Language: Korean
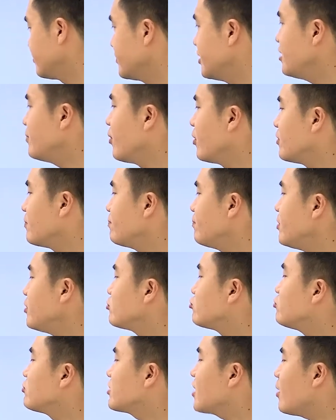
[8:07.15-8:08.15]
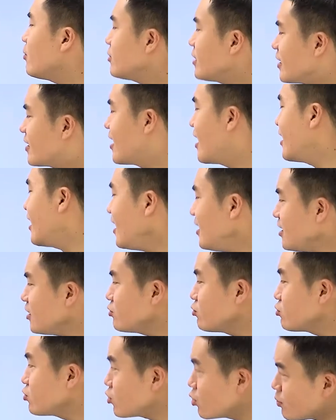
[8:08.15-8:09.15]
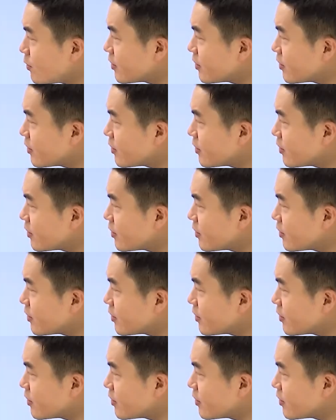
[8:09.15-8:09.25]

2번 B는 국가보다 개개인의 초점을